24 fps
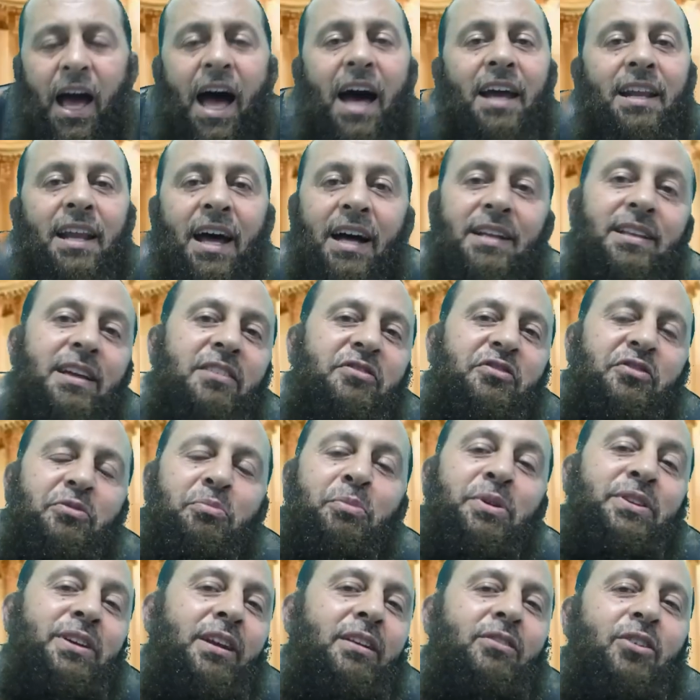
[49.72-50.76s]
الهدف
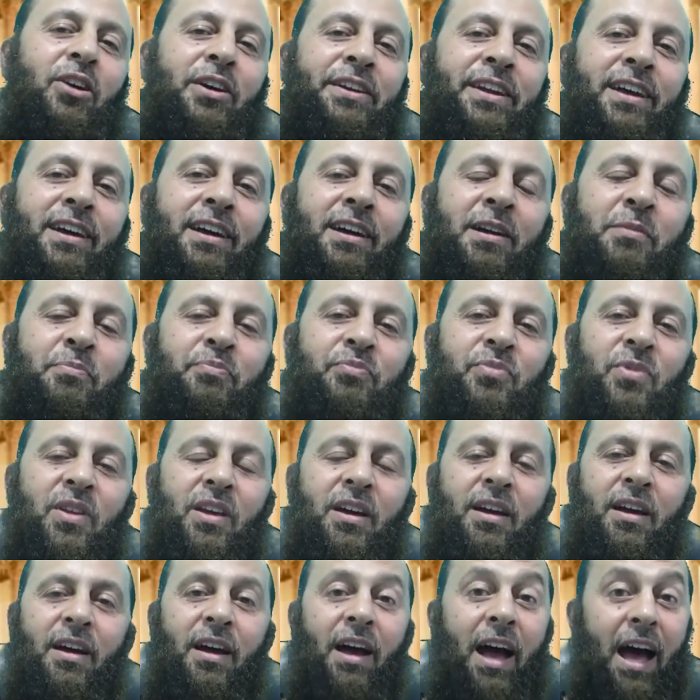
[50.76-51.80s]
من القناة
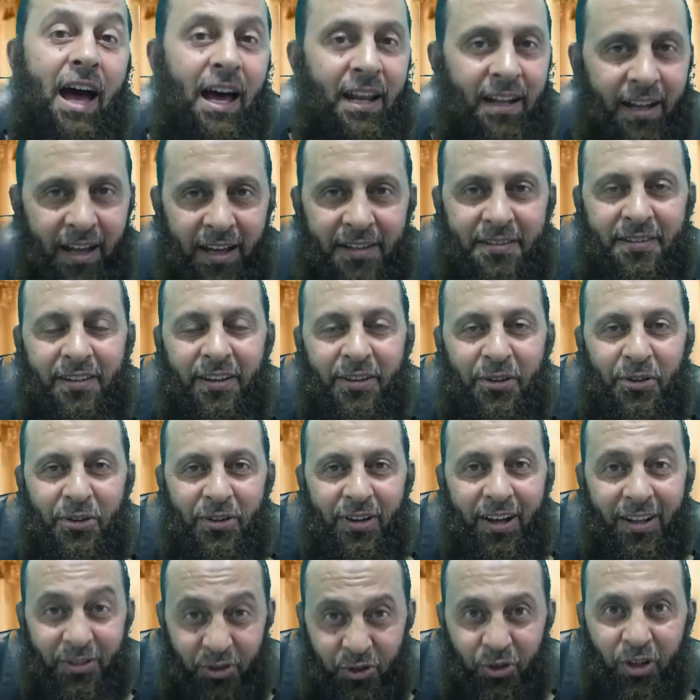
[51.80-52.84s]
الأثر
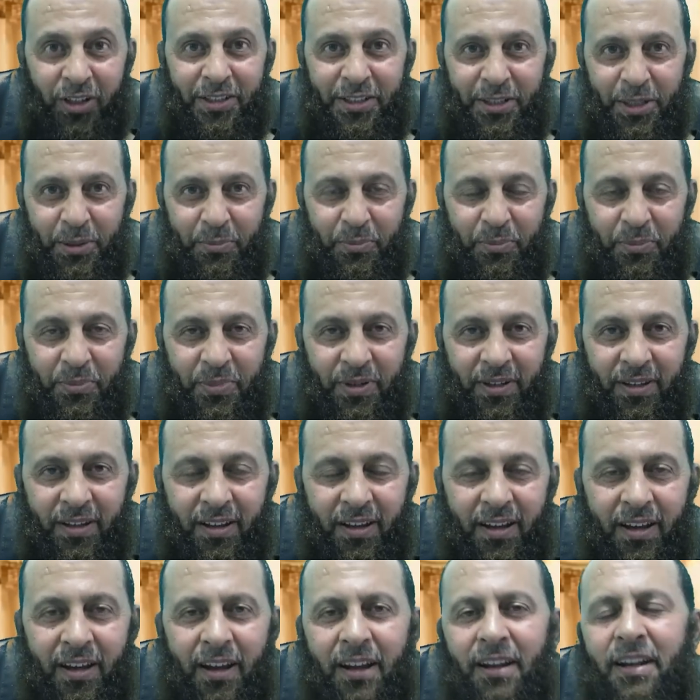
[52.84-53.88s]
الطيب
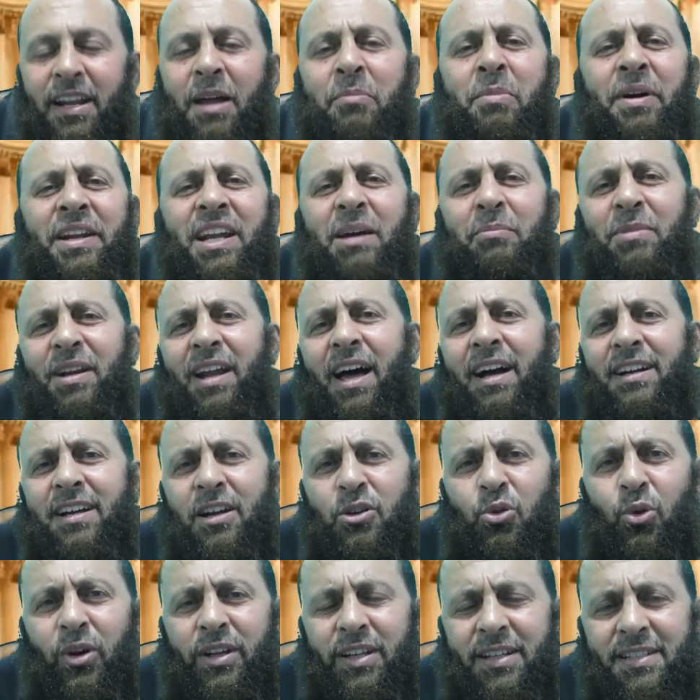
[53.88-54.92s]
لما نعمل حاجة
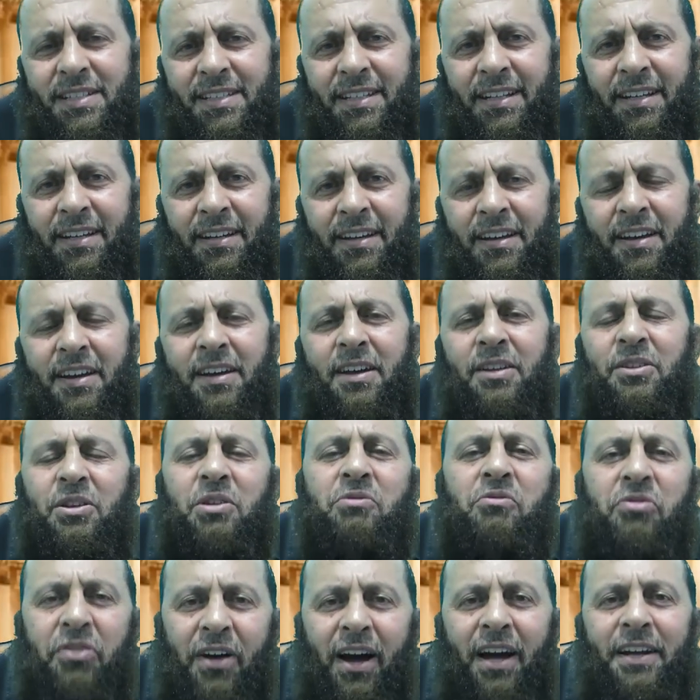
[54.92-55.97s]
كويسة
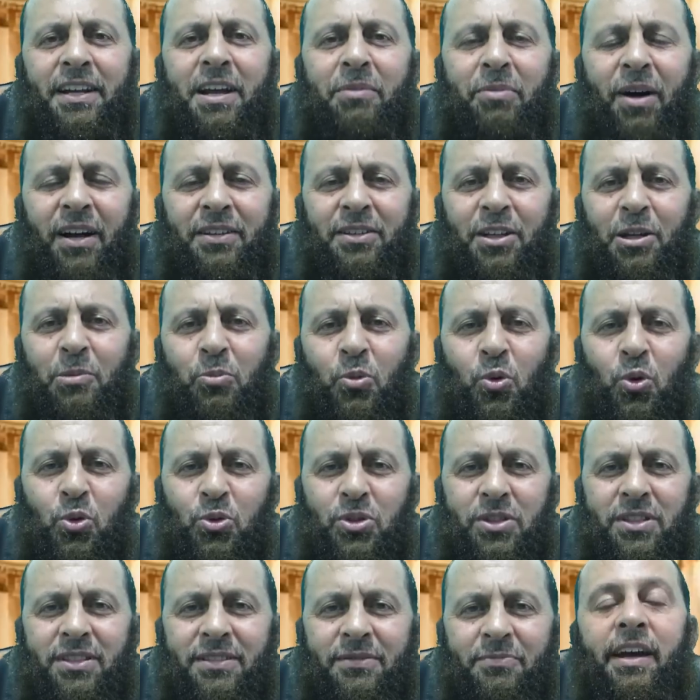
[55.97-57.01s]
تنفعنا بعد
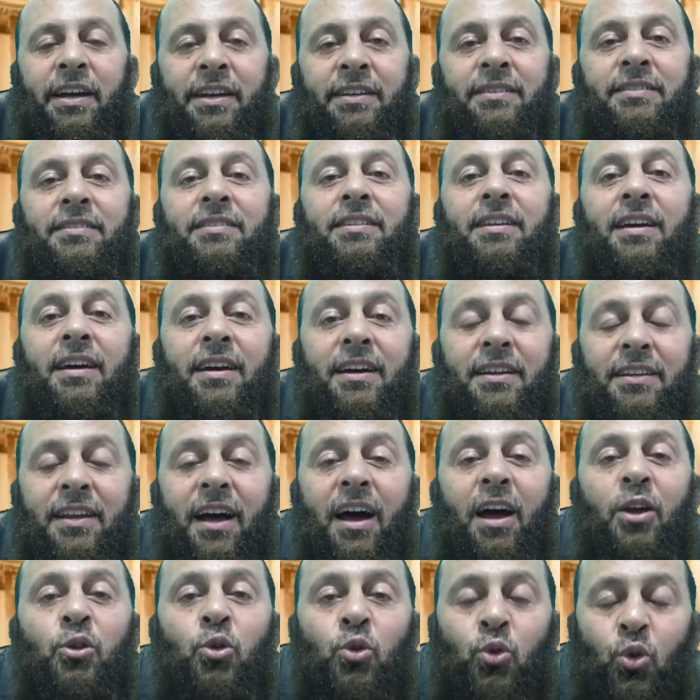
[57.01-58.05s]
الموت إنا
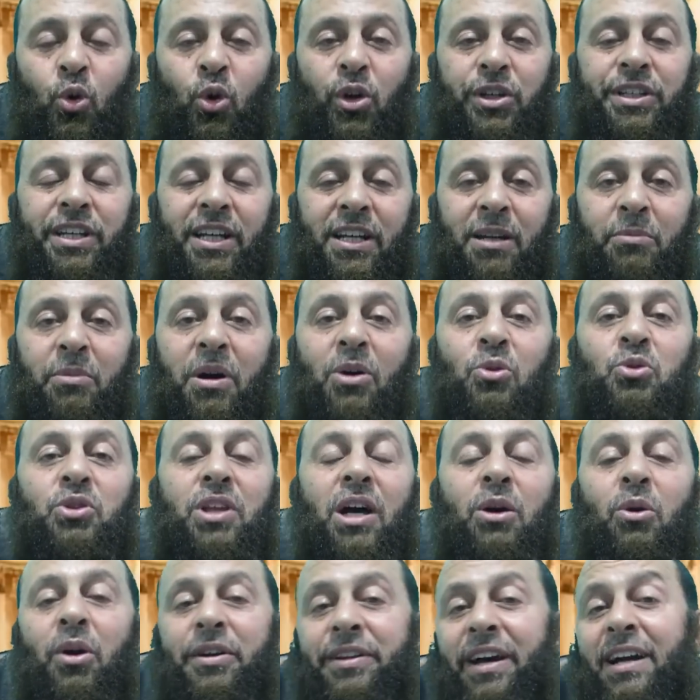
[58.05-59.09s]
نحن نحيي
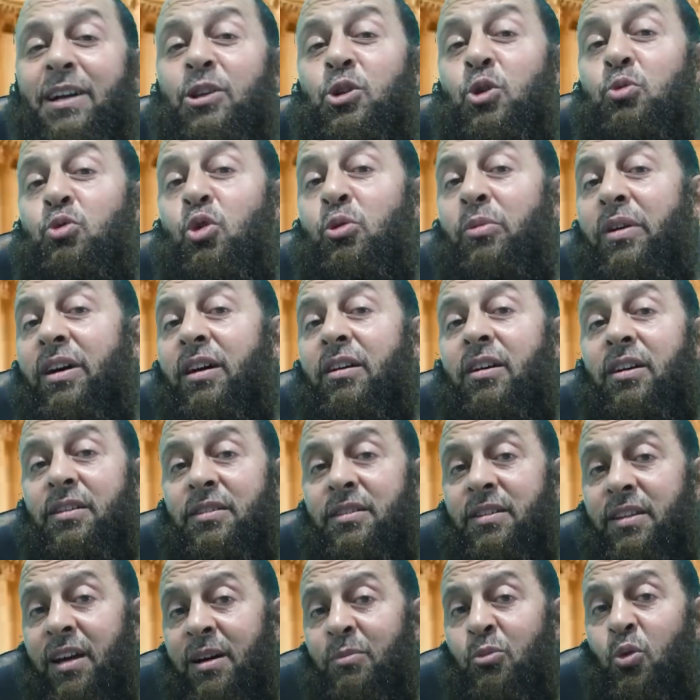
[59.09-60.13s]
الموتى ونكتب ما
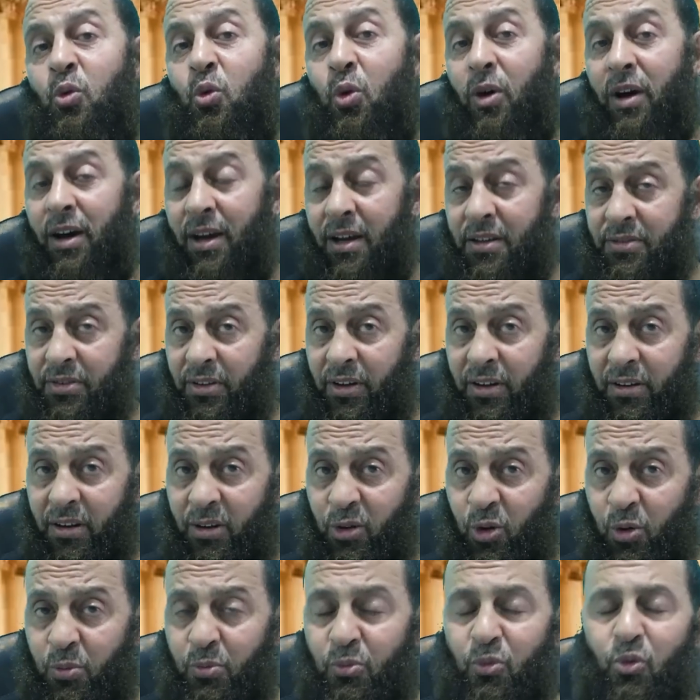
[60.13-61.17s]
قدموا
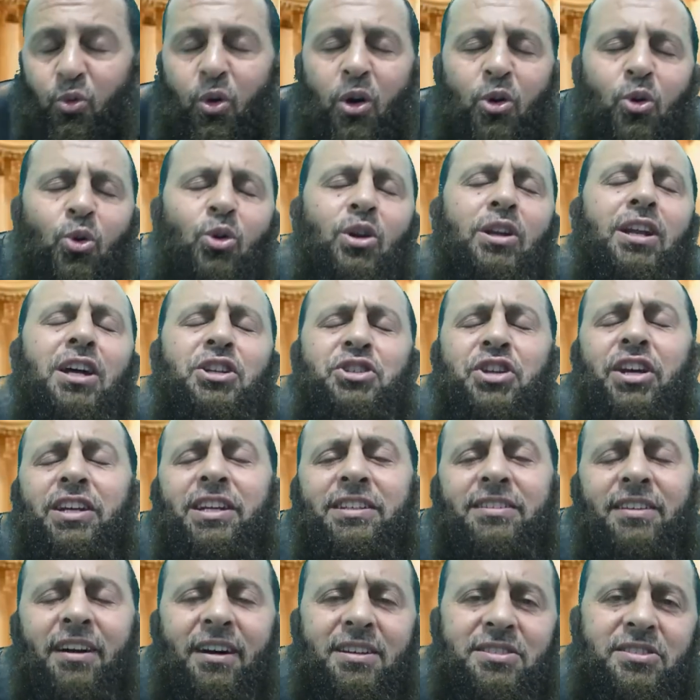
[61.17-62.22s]
وآثارهم وكل شيء